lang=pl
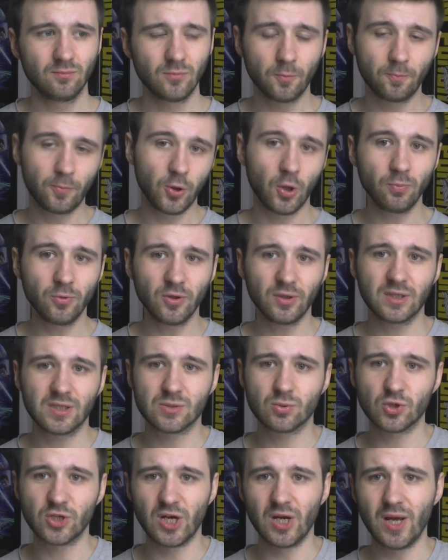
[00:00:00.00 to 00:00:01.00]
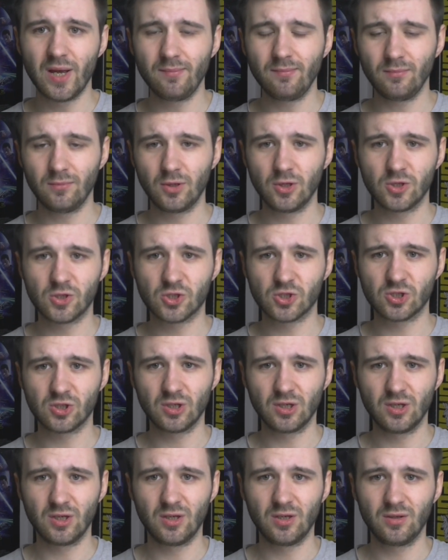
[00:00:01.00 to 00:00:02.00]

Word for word: No, podobno tak słyszałem, iż